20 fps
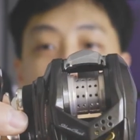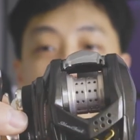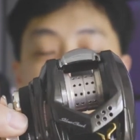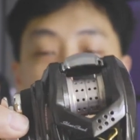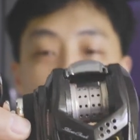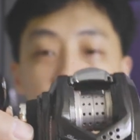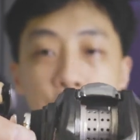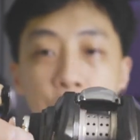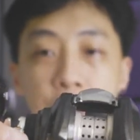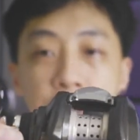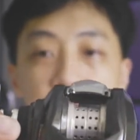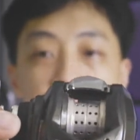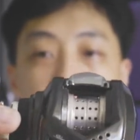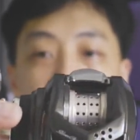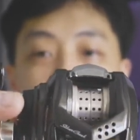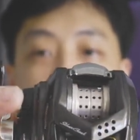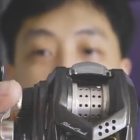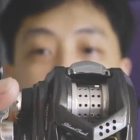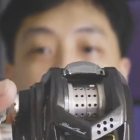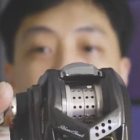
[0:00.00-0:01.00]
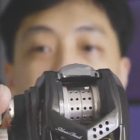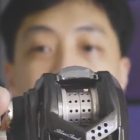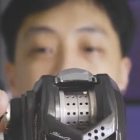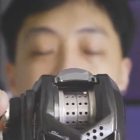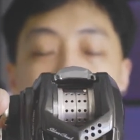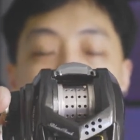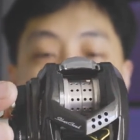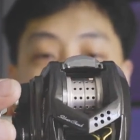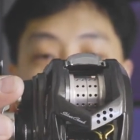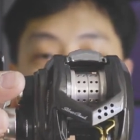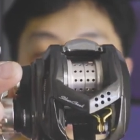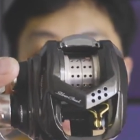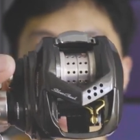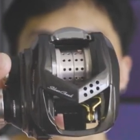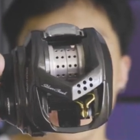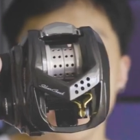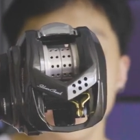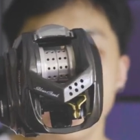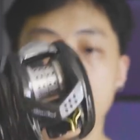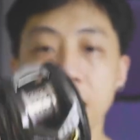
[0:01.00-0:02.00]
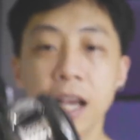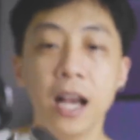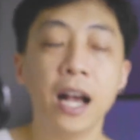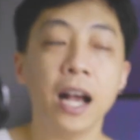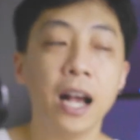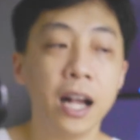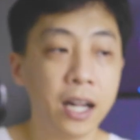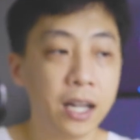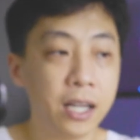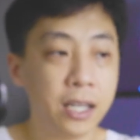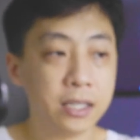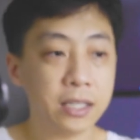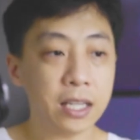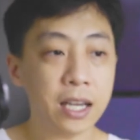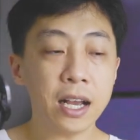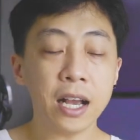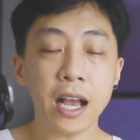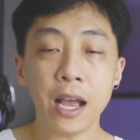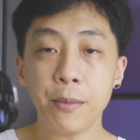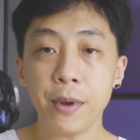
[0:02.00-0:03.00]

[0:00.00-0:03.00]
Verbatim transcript: ตัวนี้ด้วยหนึ่งว่าเรื่องหน้าตานะอ่ะแต่ถ้าใคร